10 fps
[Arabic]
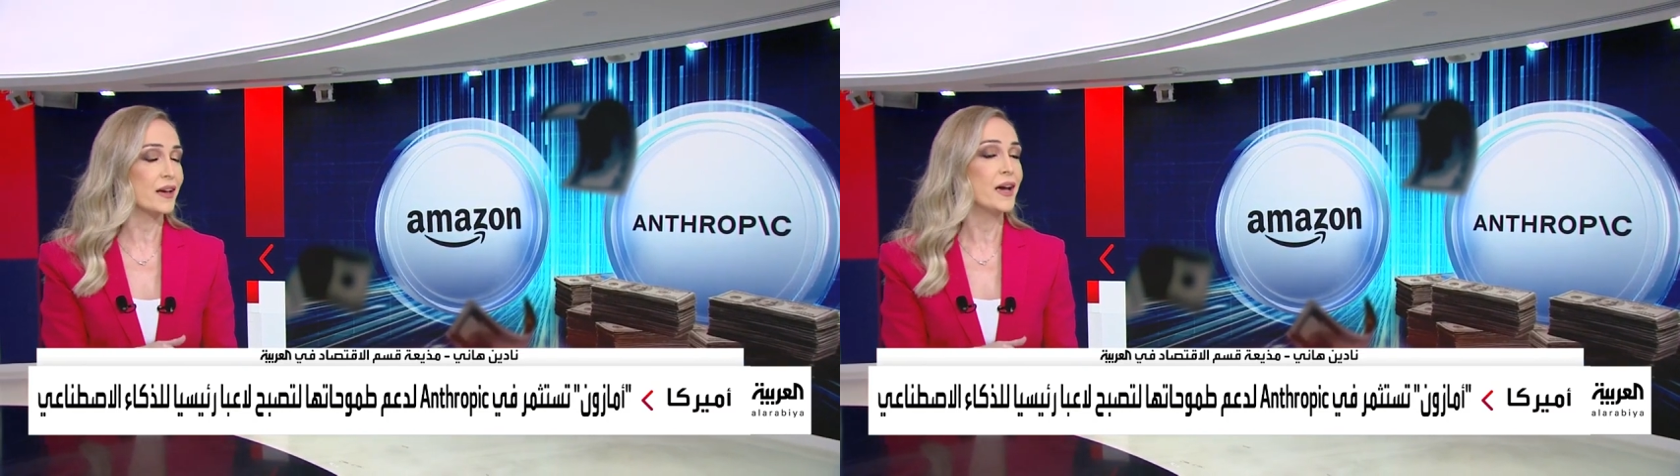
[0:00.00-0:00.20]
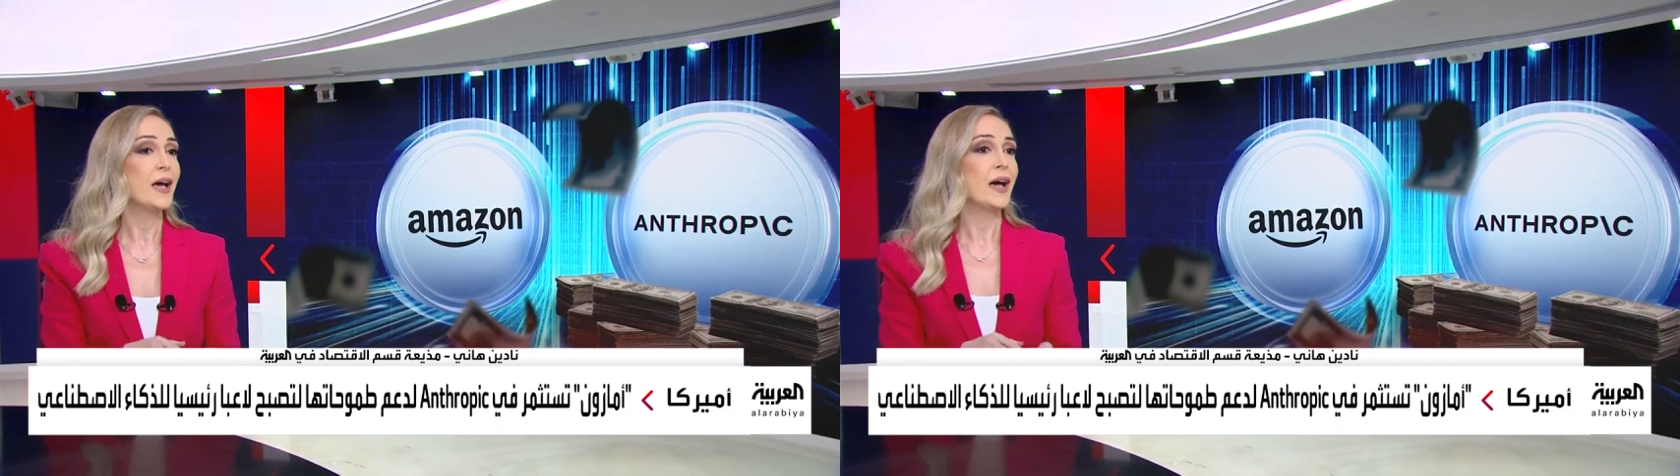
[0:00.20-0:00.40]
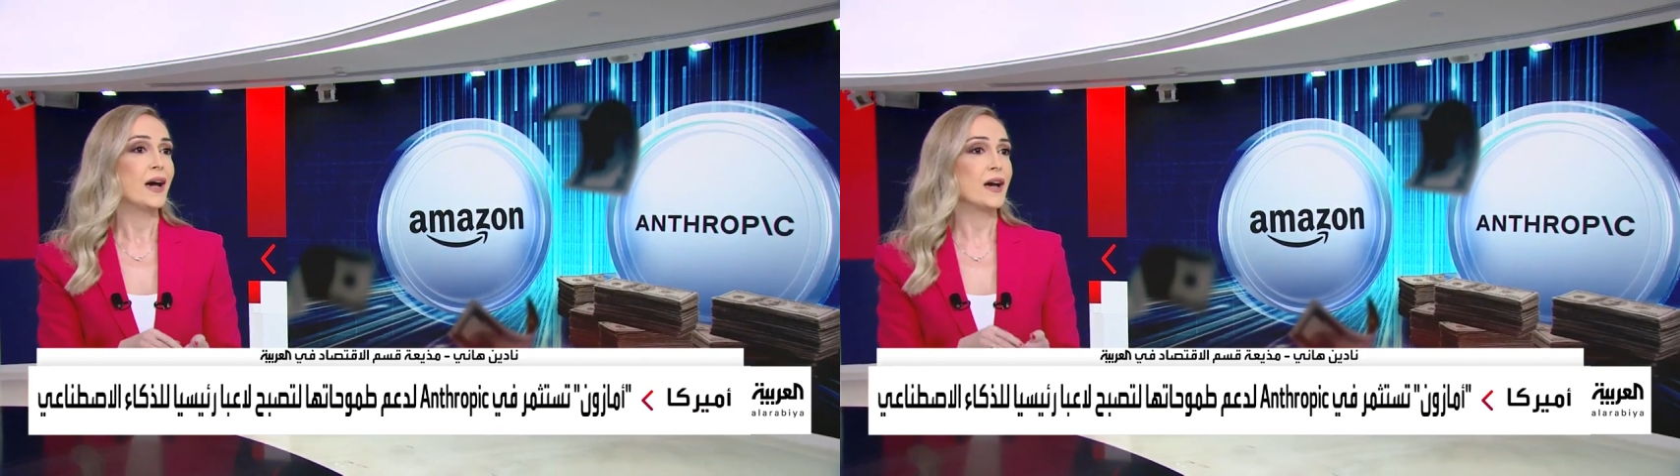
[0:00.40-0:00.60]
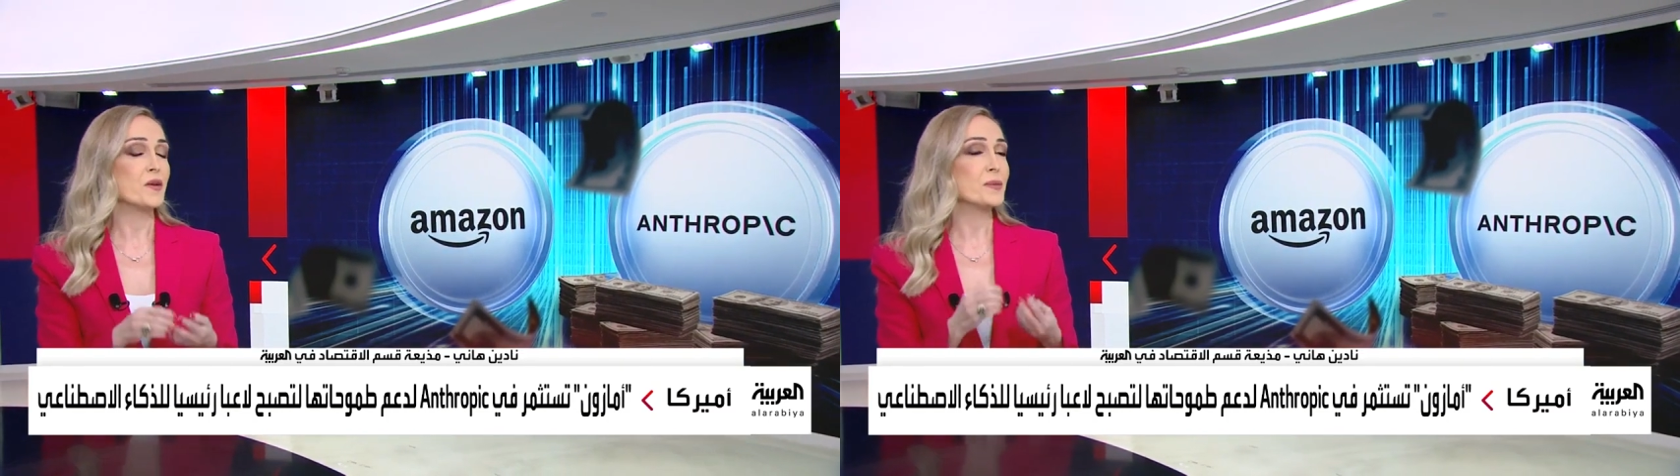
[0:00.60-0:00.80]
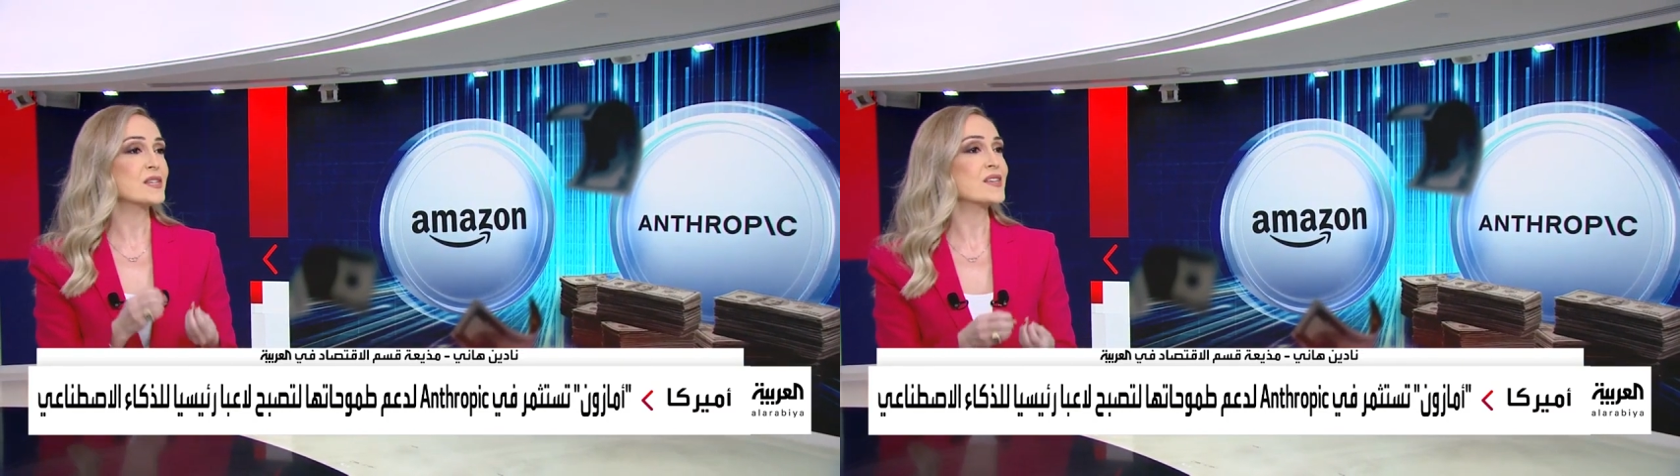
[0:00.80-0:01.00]
e،
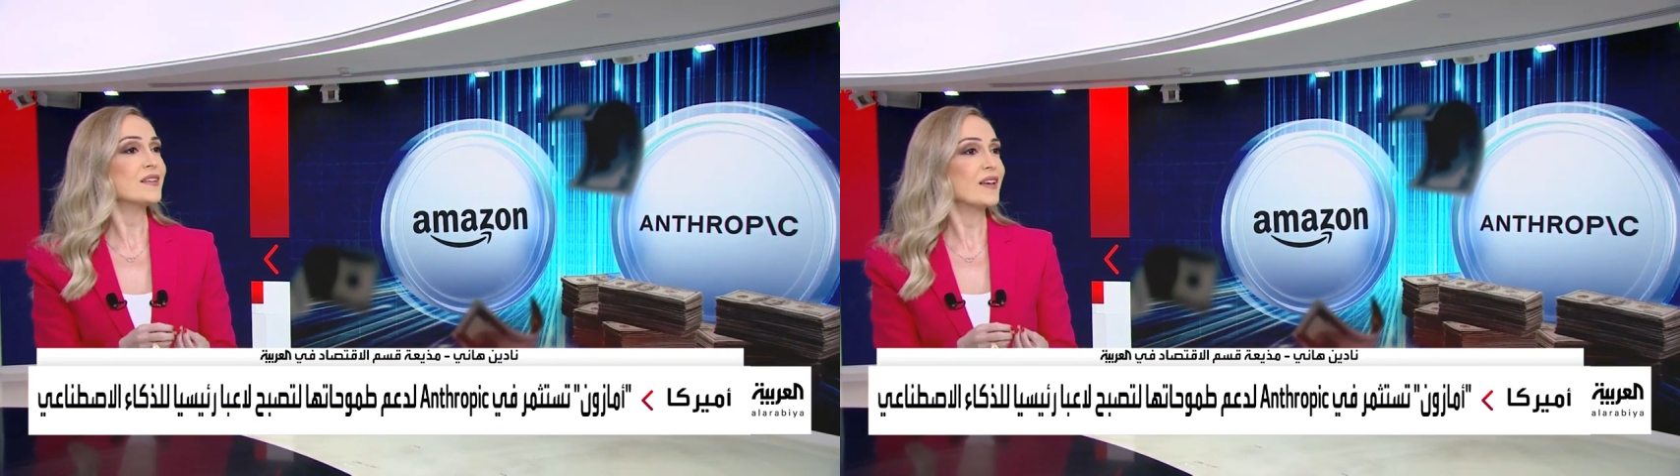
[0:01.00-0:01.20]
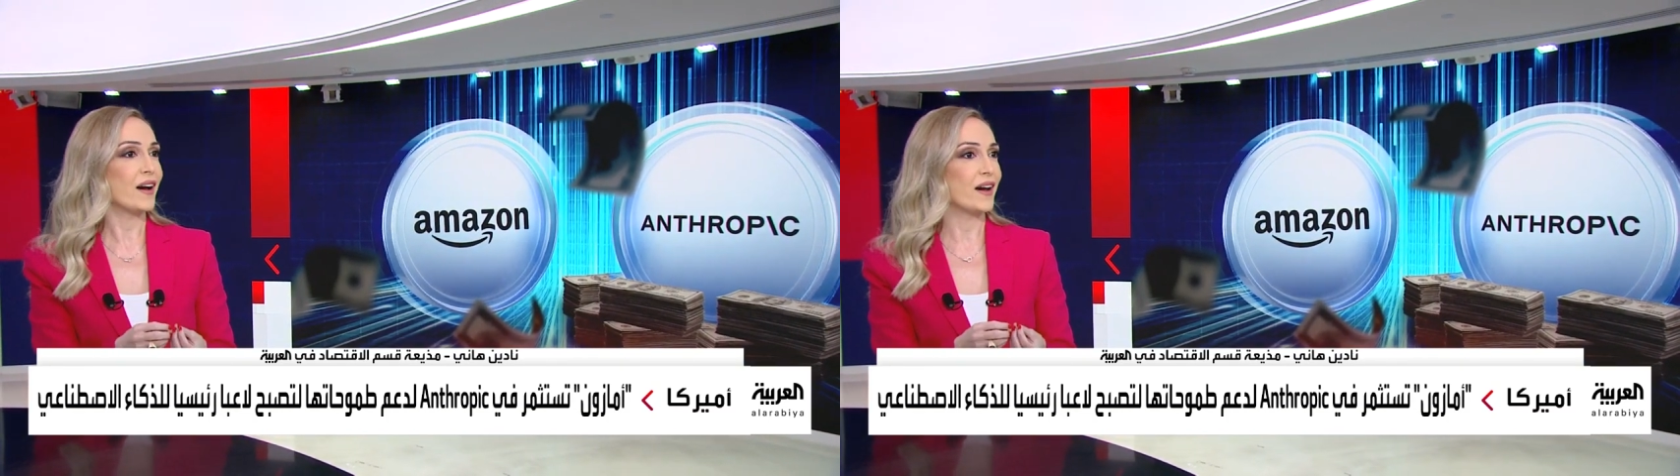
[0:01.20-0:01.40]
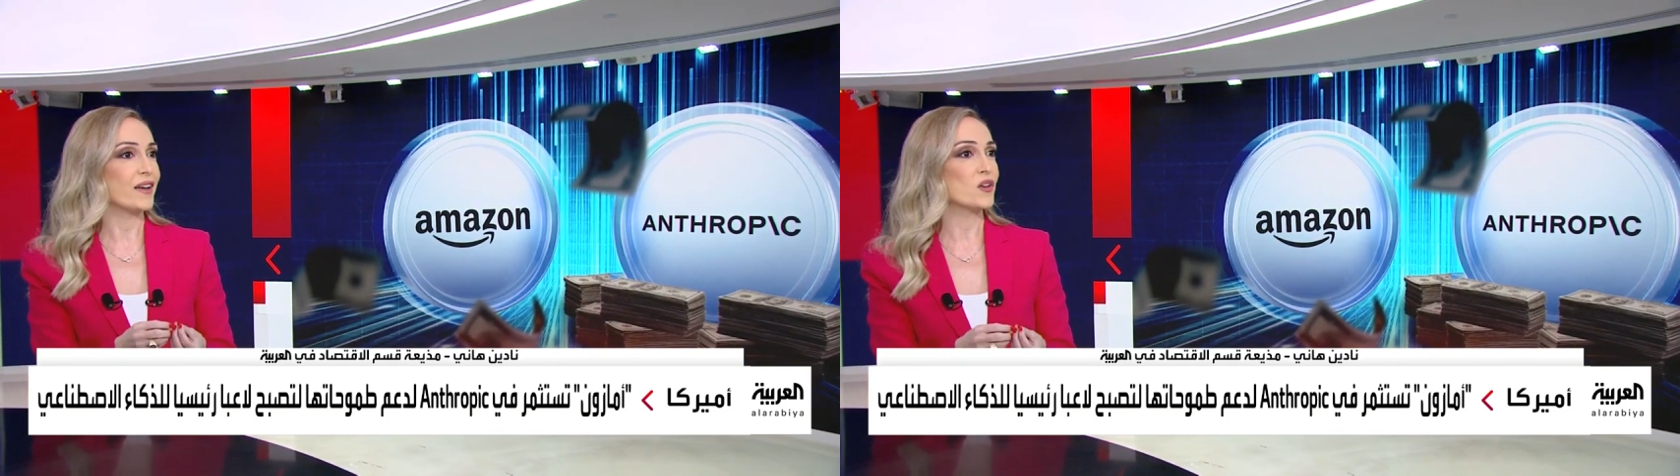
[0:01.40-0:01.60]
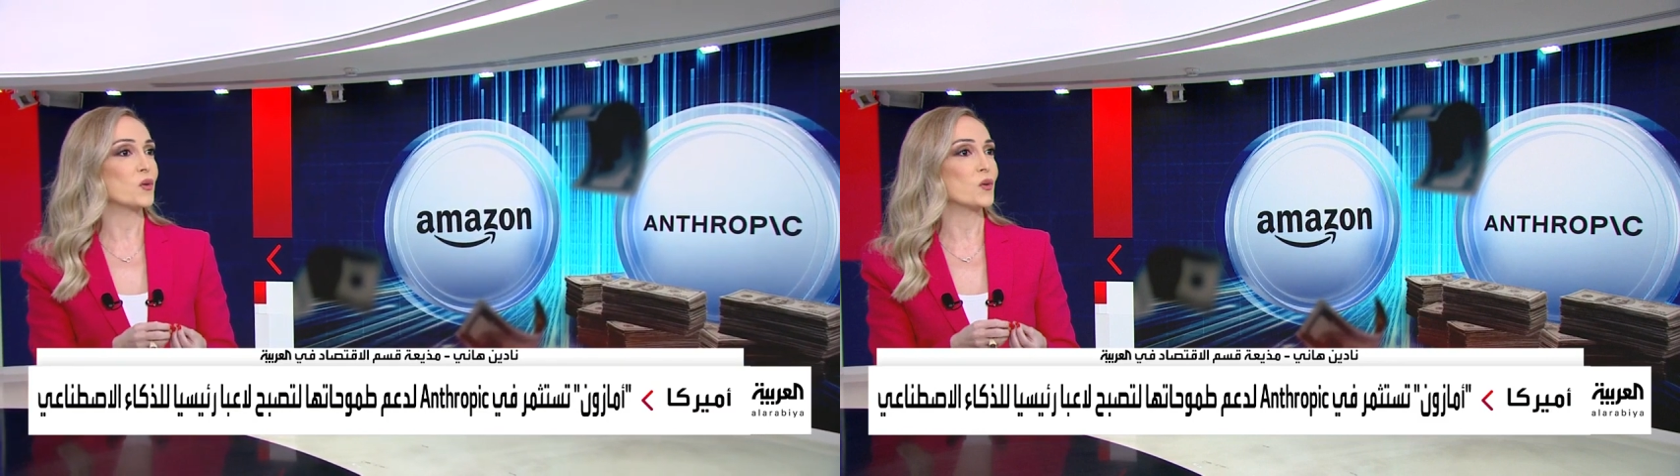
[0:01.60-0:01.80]
ميزتها انه